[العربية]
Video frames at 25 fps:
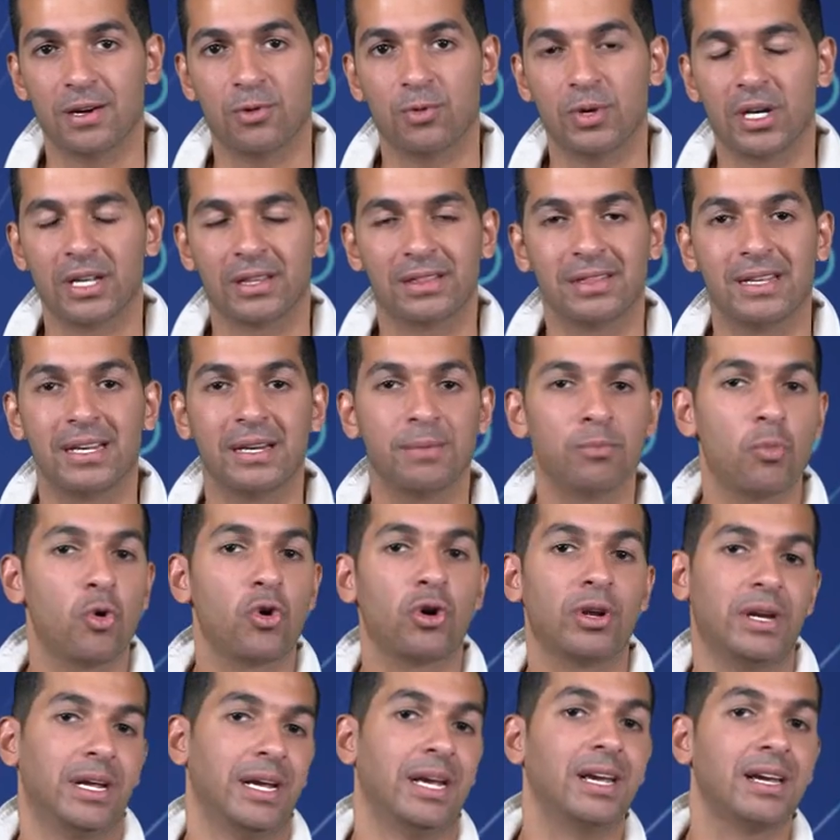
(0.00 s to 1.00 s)
والاثنين
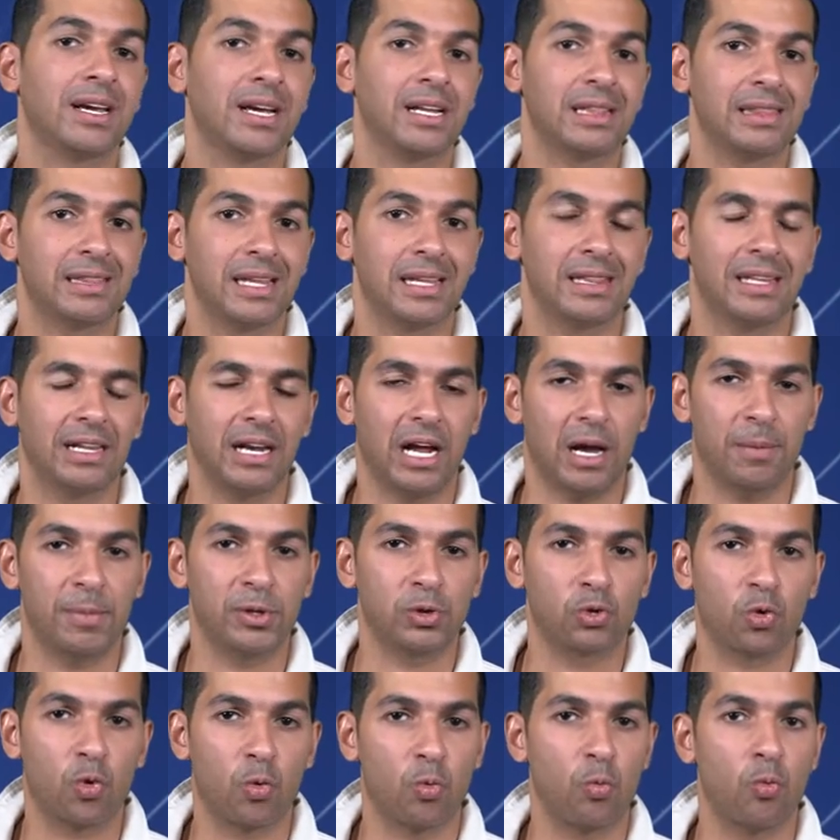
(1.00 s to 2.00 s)
مقنعين جدا
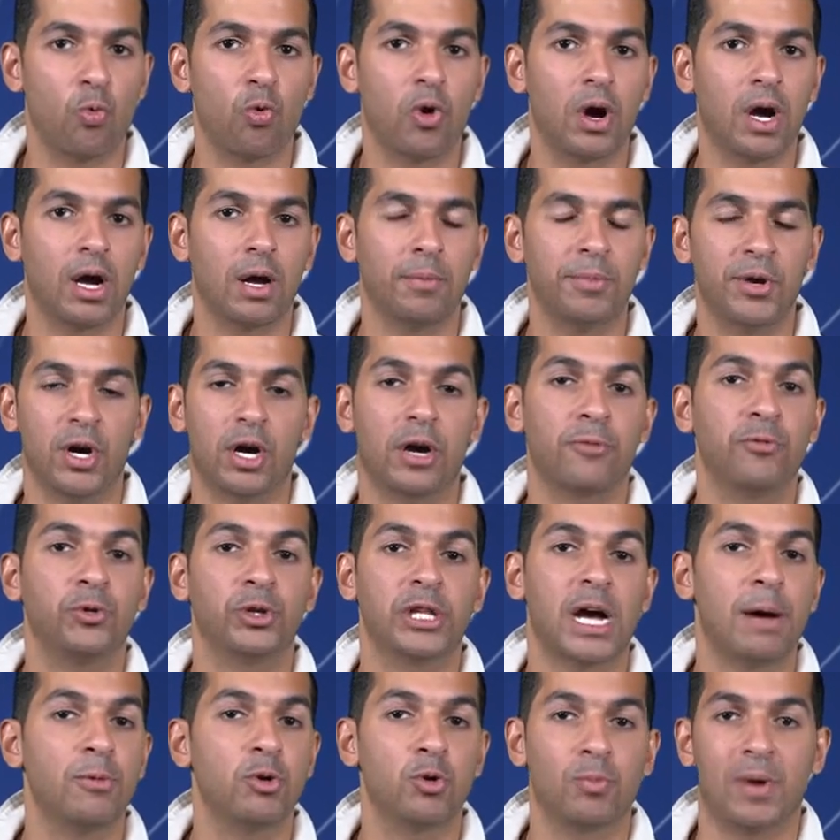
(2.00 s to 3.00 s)
للعبتهم وبيعرفوا
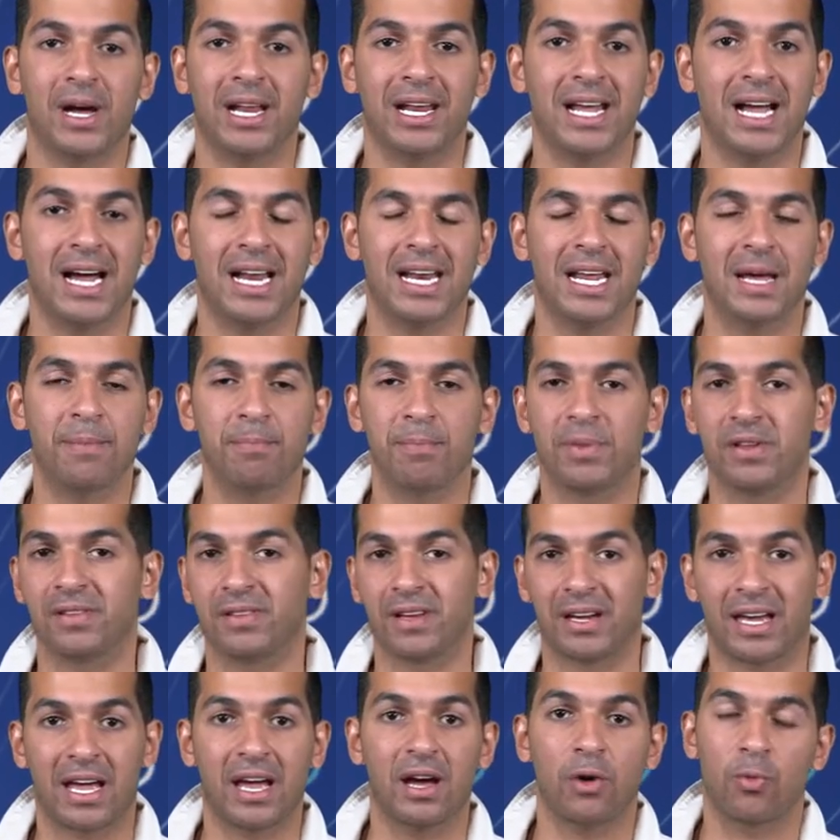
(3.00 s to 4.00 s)
يتعاملوا مع الاعلام
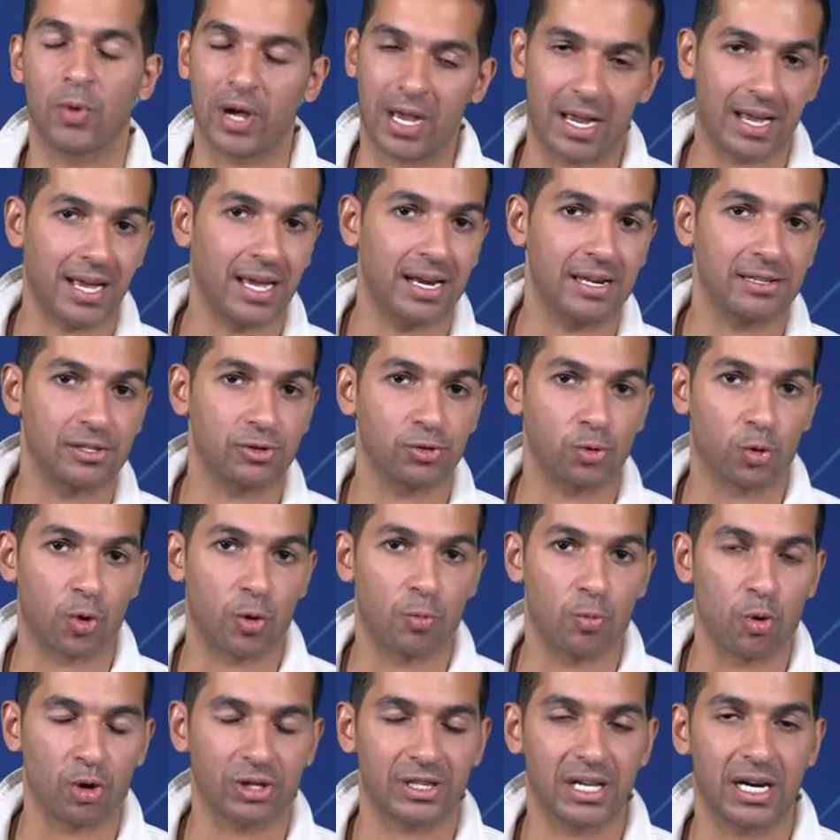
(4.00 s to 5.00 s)
بذكاء وان كانت الطرق
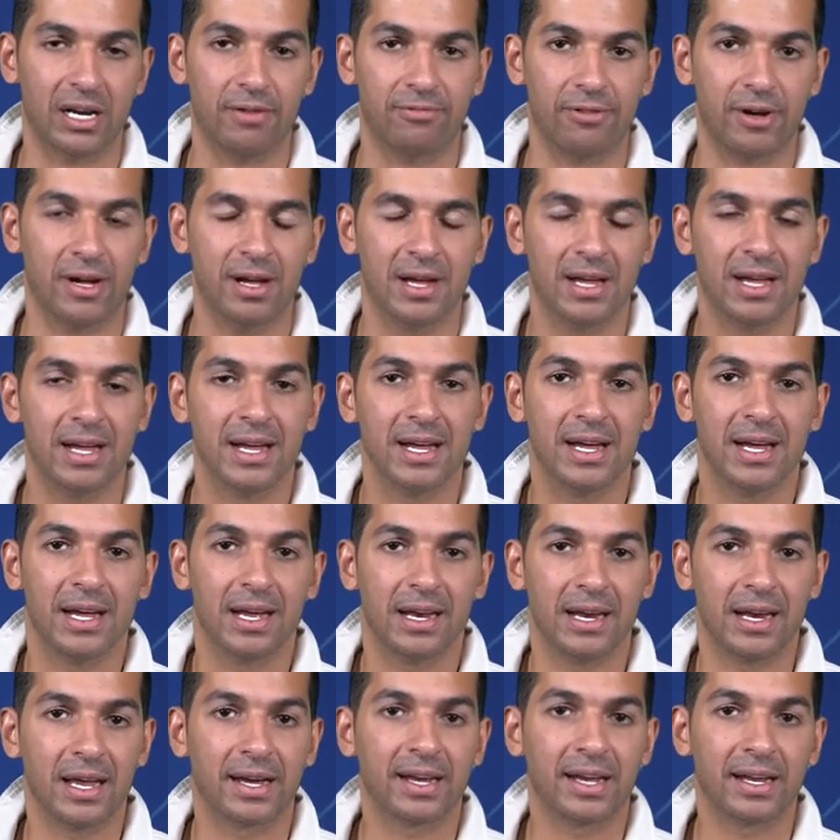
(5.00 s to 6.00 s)
مختلفه
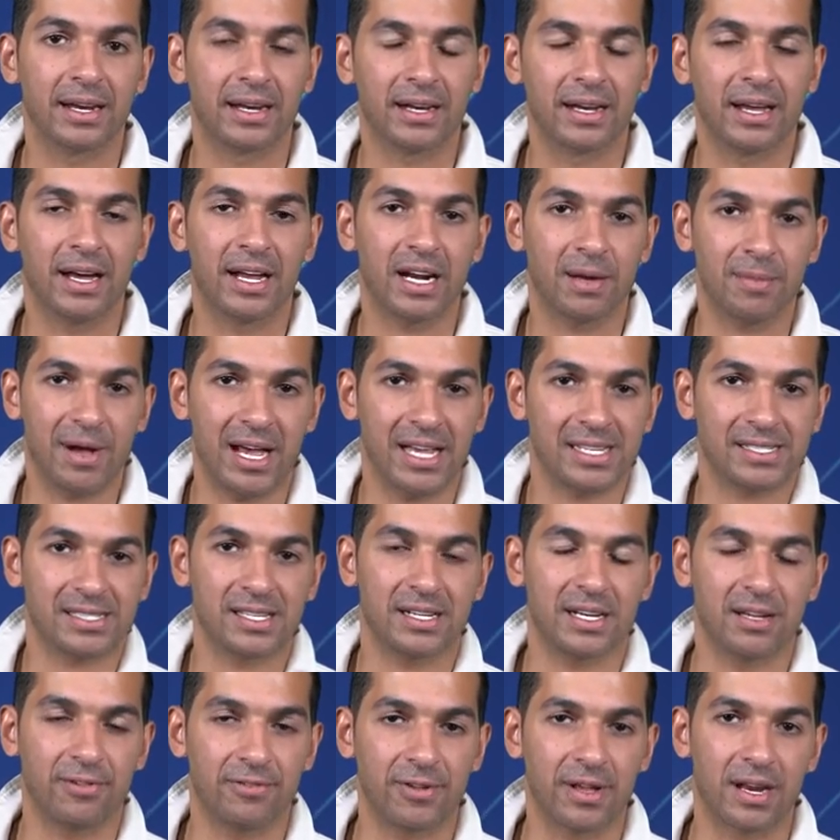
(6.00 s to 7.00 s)
لكن انا بحس
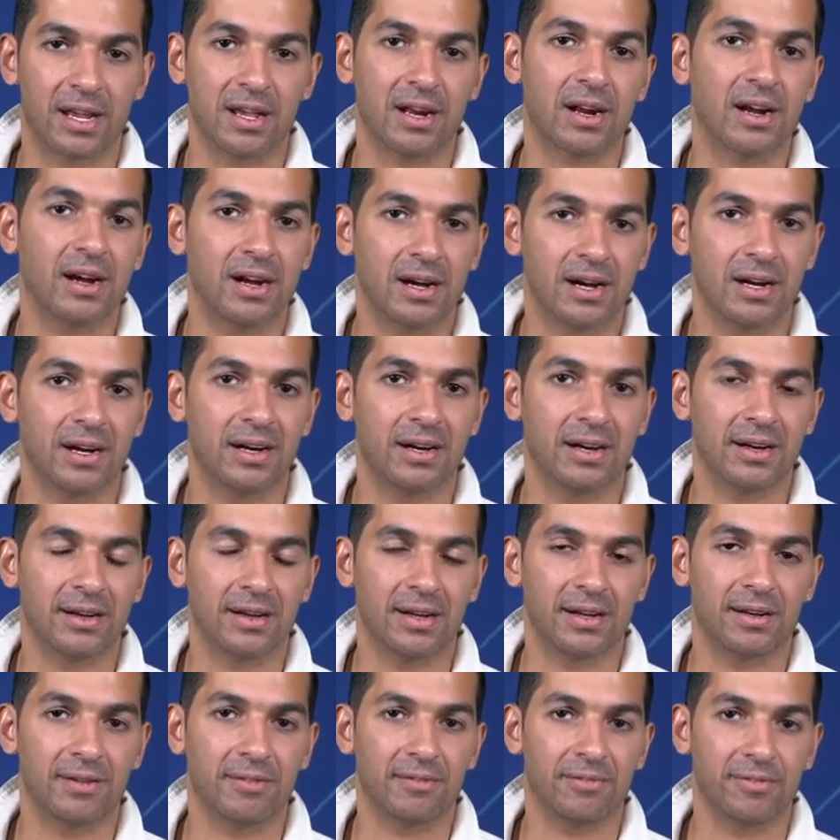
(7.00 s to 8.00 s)
ان
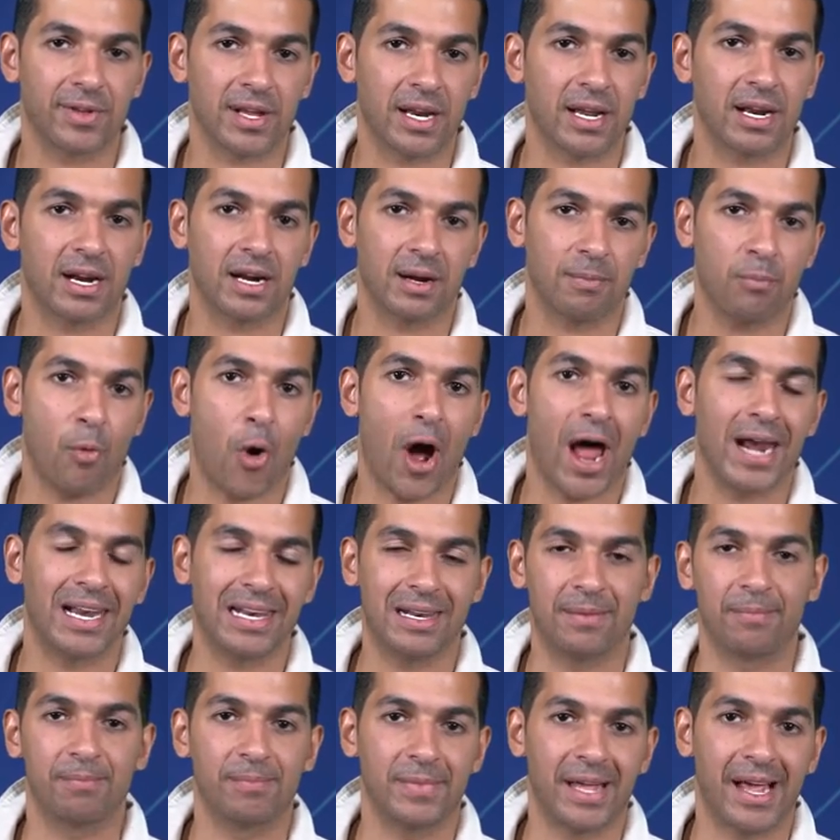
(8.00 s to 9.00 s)
فريرا فريرا
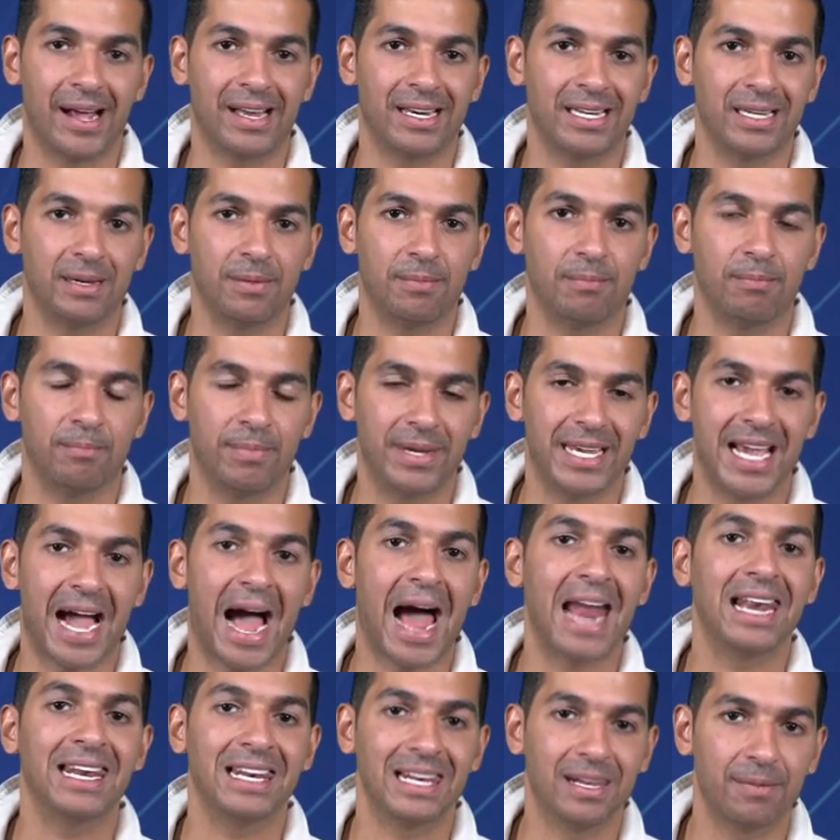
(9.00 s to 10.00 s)
معلم يعني
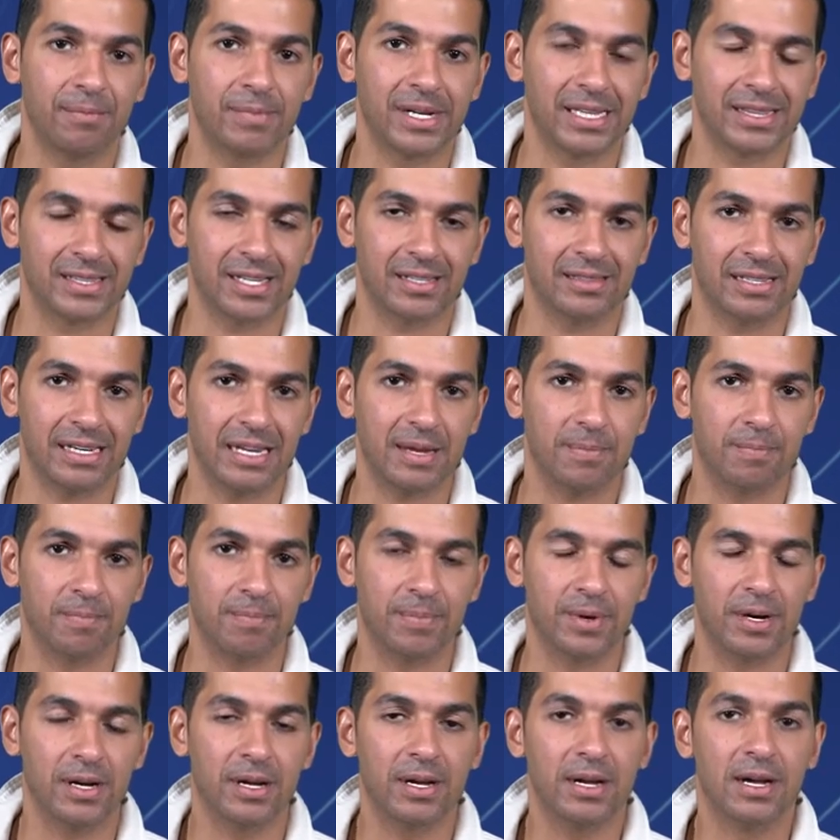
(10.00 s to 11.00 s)
بيعلم
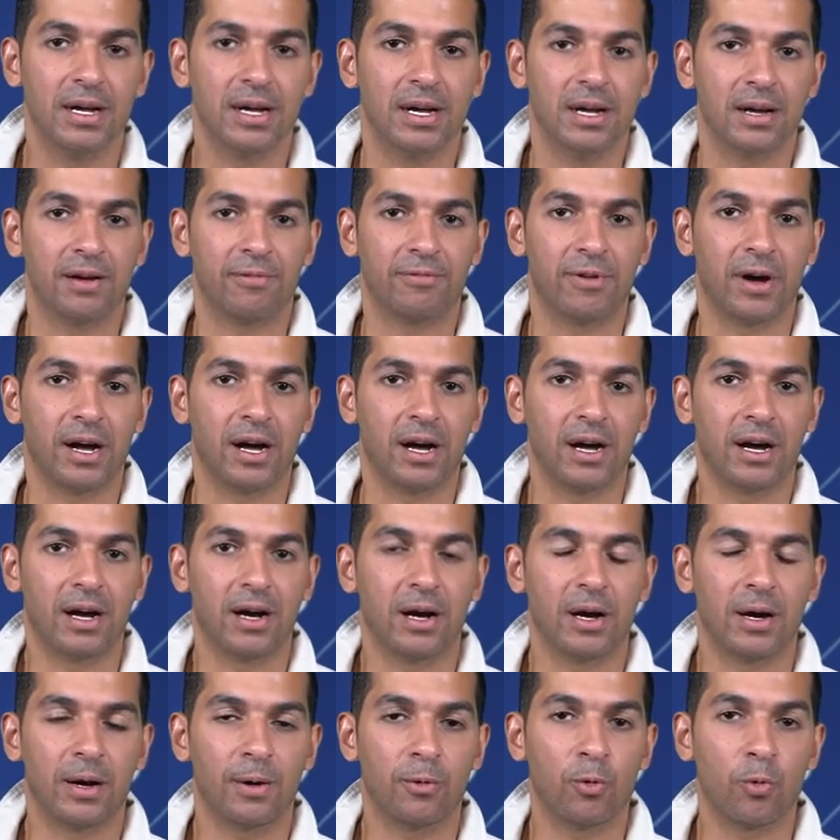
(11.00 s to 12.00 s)
التدريب ف
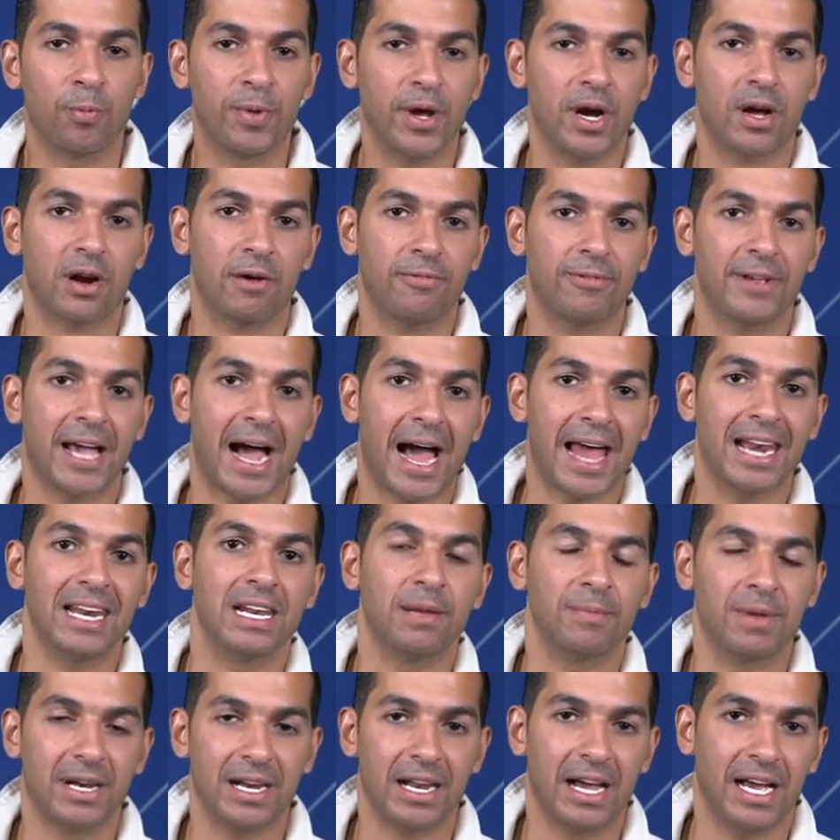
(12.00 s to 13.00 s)
وبيعرف
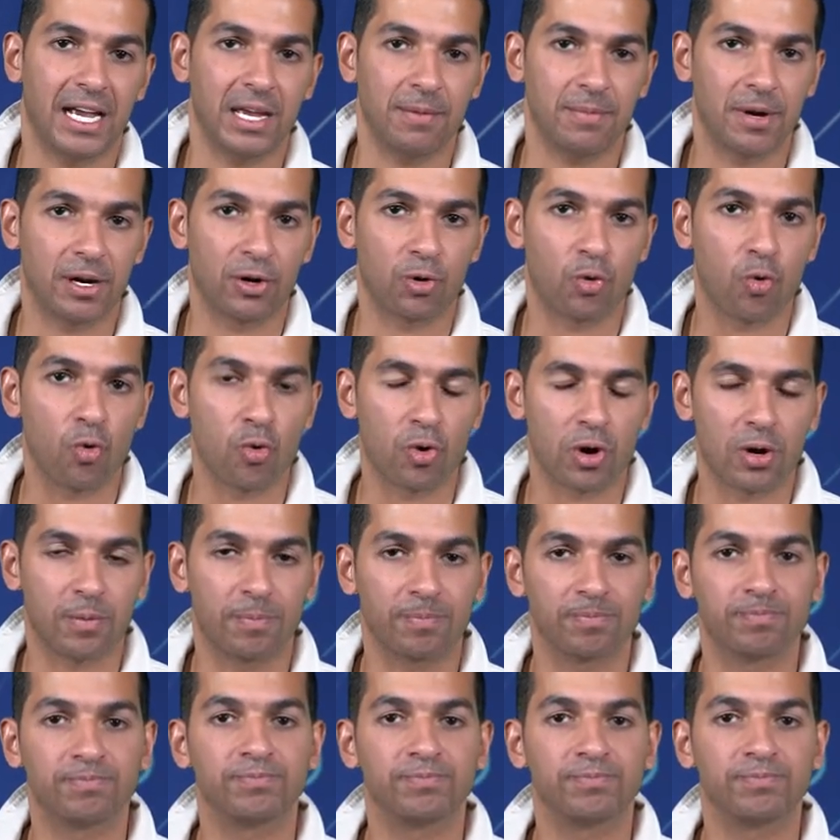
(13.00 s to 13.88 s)
يعلم اللعيبه الكوره